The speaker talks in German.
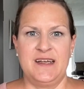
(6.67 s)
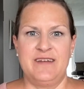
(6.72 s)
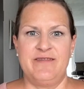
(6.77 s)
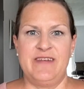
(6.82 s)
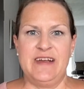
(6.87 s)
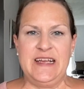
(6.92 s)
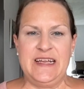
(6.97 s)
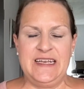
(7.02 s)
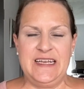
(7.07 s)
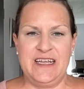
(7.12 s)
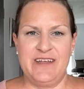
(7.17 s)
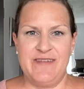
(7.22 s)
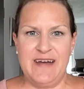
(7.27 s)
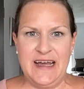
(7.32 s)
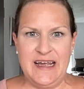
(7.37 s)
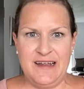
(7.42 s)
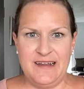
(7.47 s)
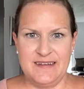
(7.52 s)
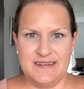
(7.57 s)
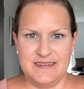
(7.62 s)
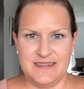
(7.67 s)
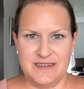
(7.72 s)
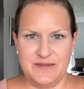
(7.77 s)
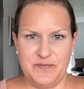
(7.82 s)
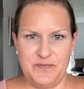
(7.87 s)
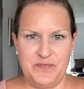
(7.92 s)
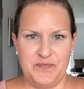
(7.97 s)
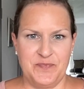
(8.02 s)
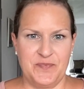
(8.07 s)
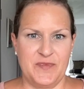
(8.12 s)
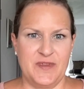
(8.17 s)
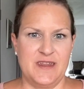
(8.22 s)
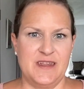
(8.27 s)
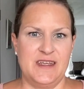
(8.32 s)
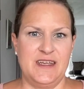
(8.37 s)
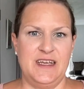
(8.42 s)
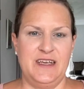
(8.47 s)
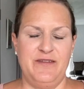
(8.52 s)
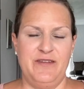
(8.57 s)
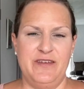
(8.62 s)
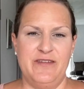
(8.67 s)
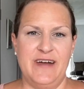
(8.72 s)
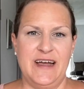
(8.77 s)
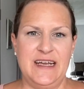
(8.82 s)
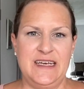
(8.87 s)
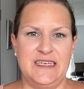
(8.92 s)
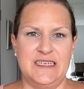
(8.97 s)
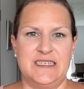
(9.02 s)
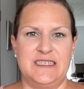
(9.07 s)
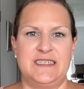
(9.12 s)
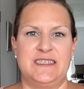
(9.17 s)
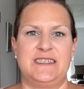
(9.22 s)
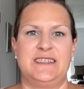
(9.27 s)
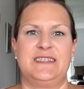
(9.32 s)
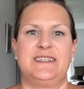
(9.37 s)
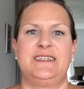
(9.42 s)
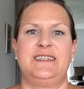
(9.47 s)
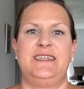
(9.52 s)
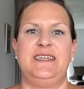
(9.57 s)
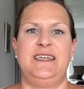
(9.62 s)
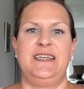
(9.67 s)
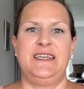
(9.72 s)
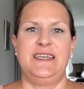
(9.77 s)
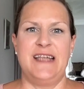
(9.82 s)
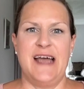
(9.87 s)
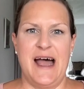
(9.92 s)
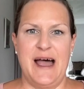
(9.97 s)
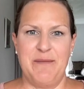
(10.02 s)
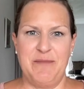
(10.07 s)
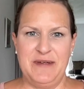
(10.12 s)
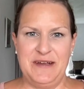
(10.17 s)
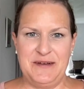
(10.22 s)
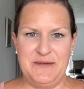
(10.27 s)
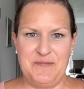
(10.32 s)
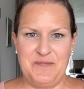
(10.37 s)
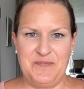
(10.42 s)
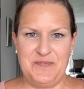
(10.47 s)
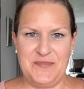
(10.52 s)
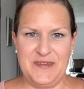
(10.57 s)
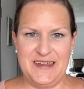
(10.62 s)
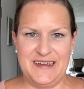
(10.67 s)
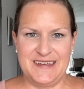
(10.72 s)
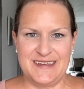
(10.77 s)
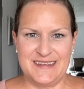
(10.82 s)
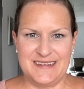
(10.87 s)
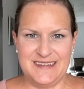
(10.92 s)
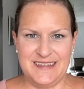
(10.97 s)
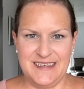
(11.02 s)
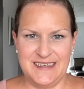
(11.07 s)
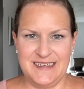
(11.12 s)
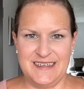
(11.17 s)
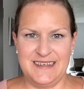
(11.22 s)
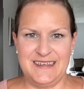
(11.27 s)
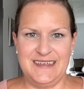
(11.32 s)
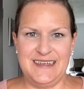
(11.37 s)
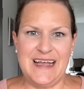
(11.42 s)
weil ich nicht weiß, inwieweit das die Damen interessiert,